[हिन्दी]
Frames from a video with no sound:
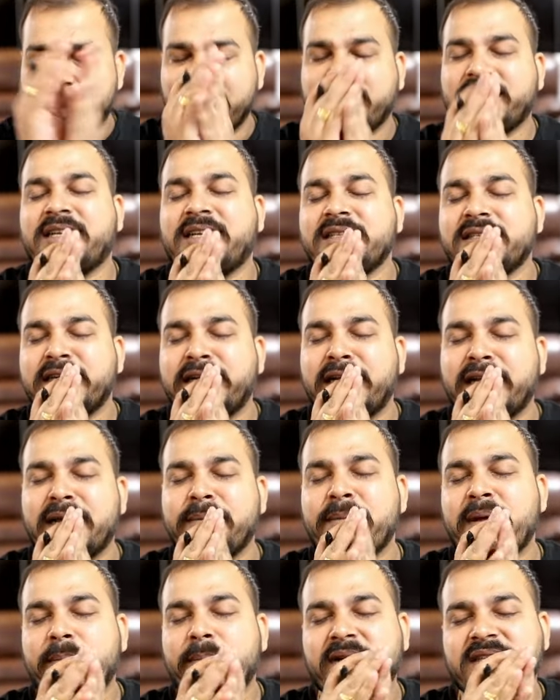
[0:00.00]
लेट्स कंसिडर
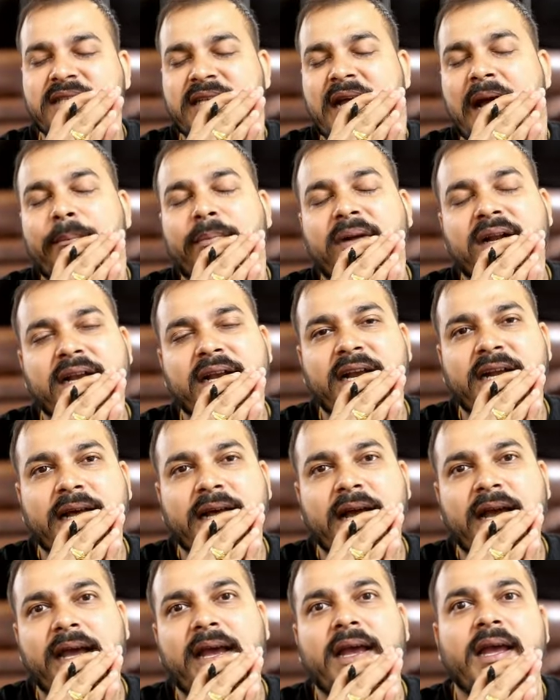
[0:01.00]
कि मेरे पास सैम्पल
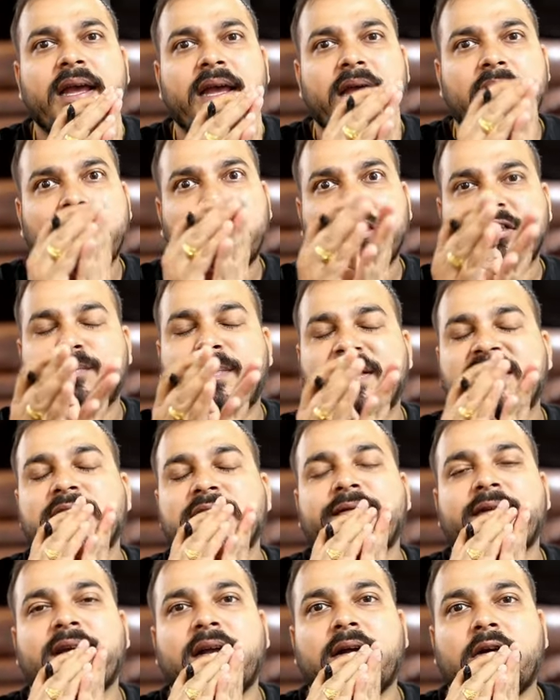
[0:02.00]
डेटा है एक
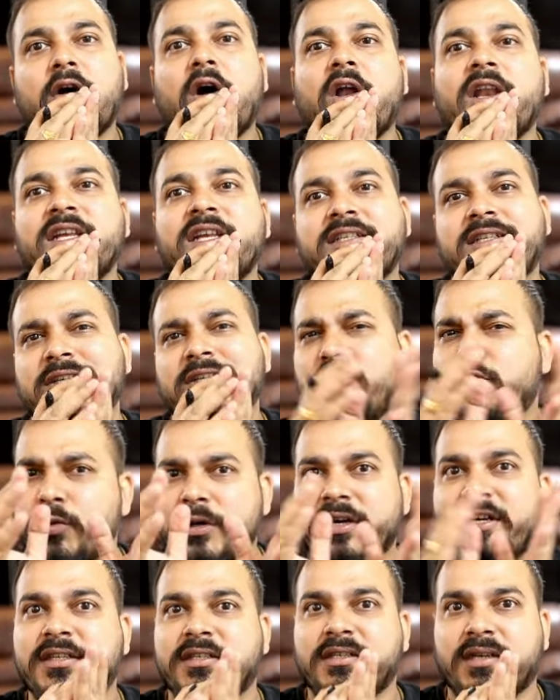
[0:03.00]
स्पेसिफिक कॉलेज के
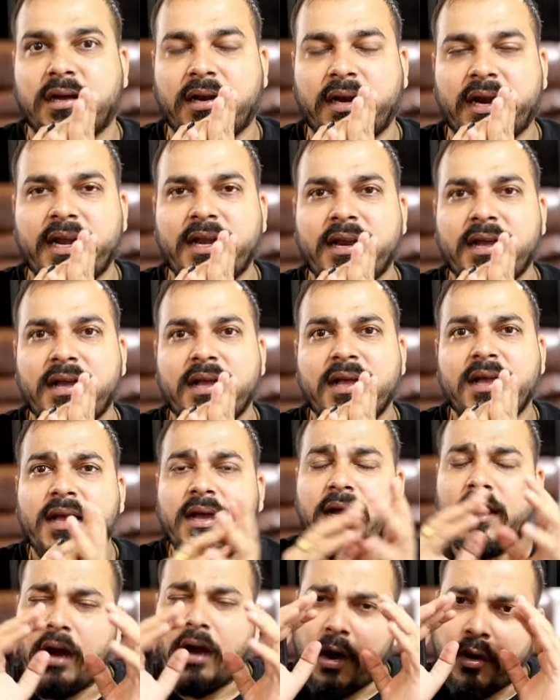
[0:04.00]
स्टूडेंट्स का राइट
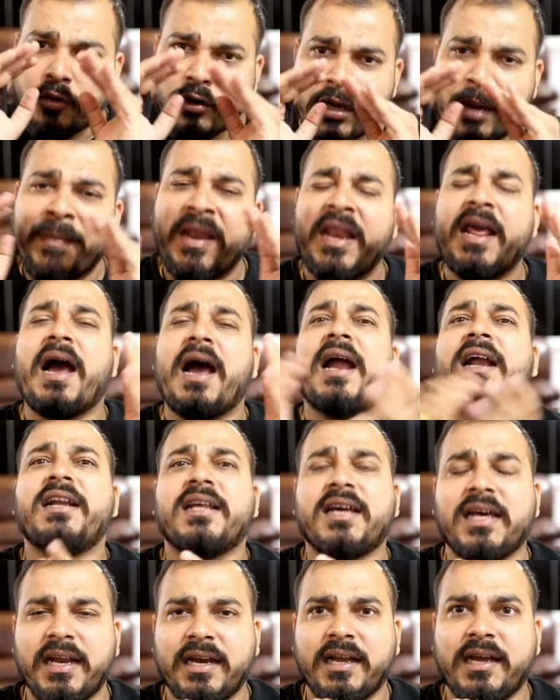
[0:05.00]
right? और उनका मैंने
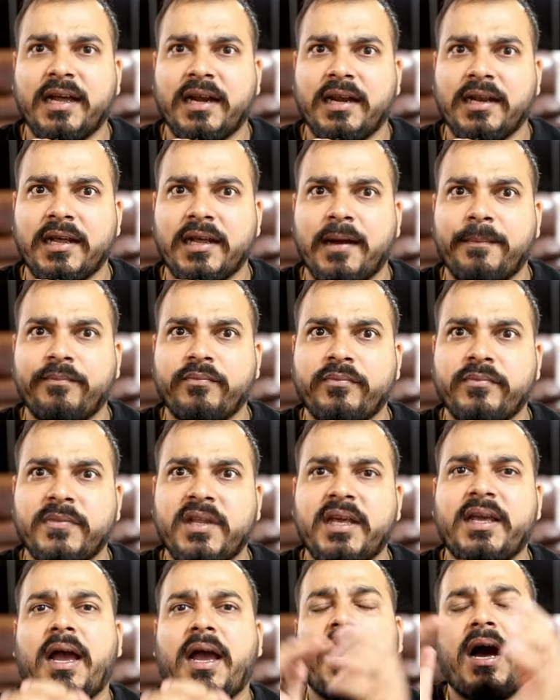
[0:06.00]
हाइट कलेक्ट कर लिया
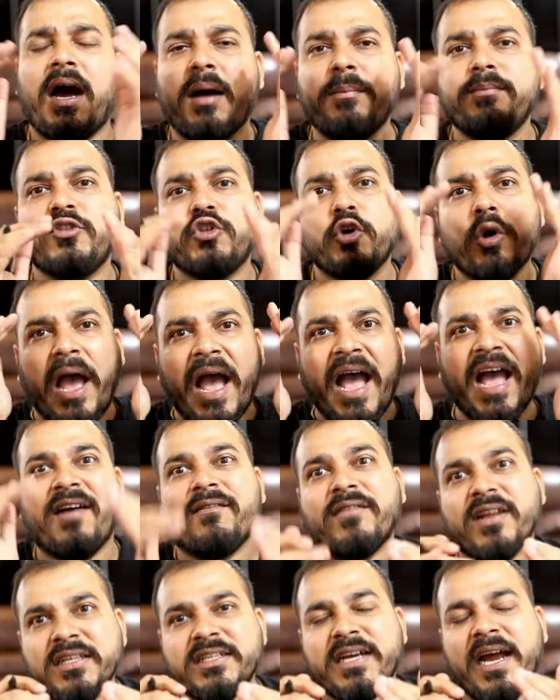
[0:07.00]
ठीक है अब जो
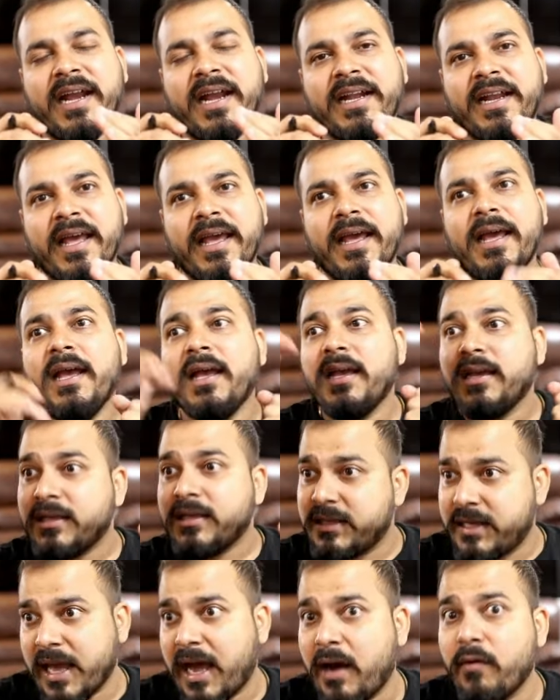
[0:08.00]
एवरेज हाइट है
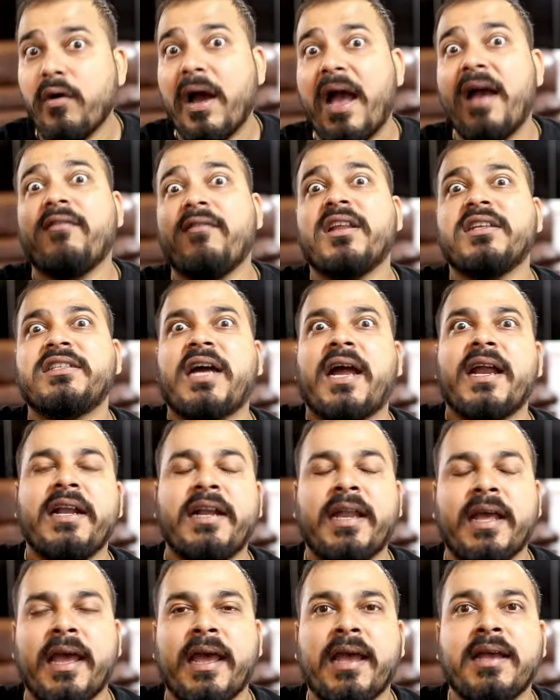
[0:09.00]
क्या वो एवरेज
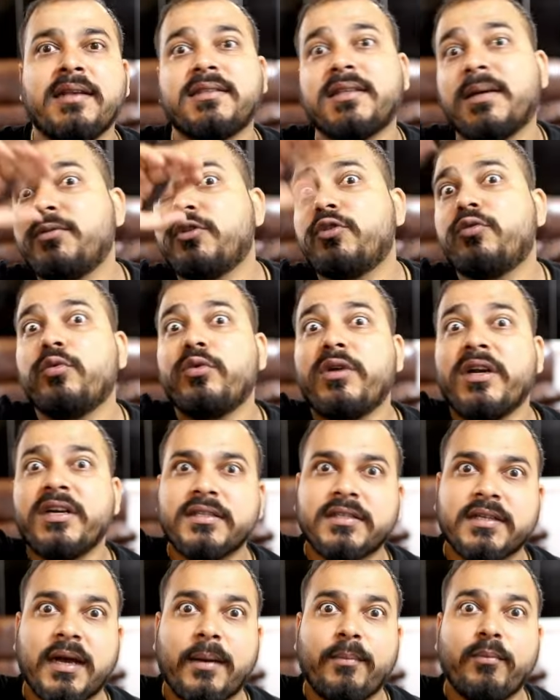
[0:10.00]
हाइट है सब
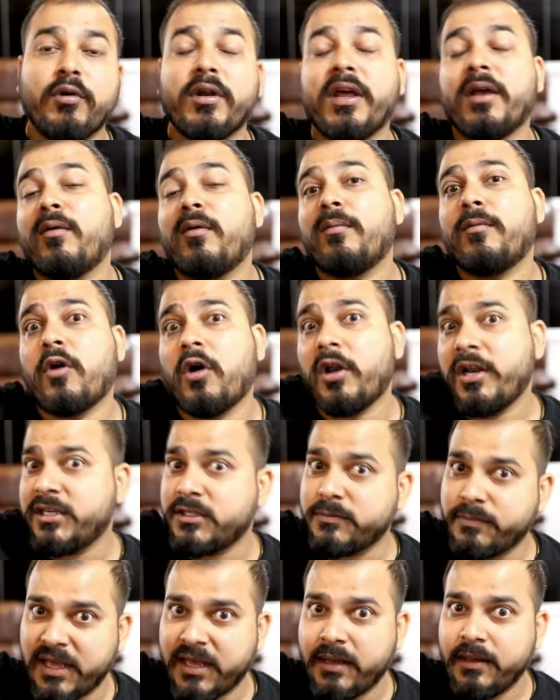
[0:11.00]
स्टूडेंट्स का पूरे
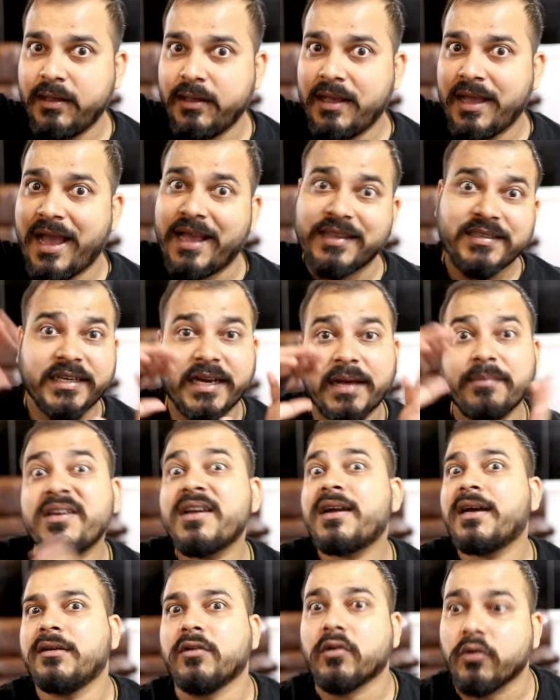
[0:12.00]
कॉलेज में ऐसे टाइप
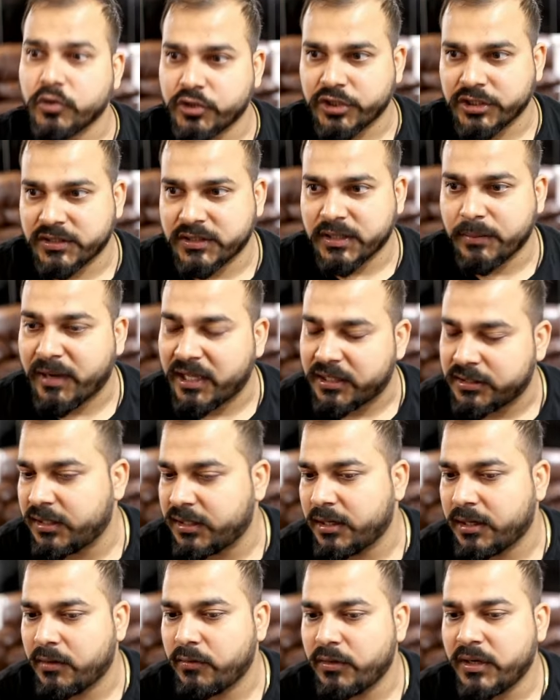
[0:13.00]
के कंक्लूजन की बात
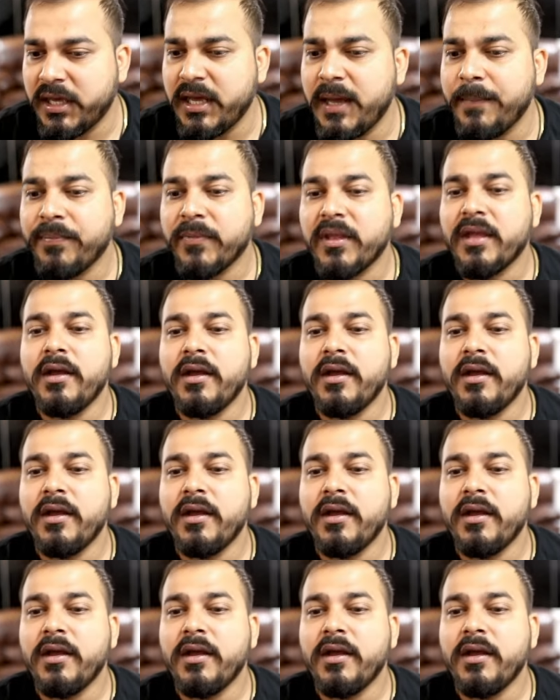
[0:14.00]
कर रहा हूँ ठीक है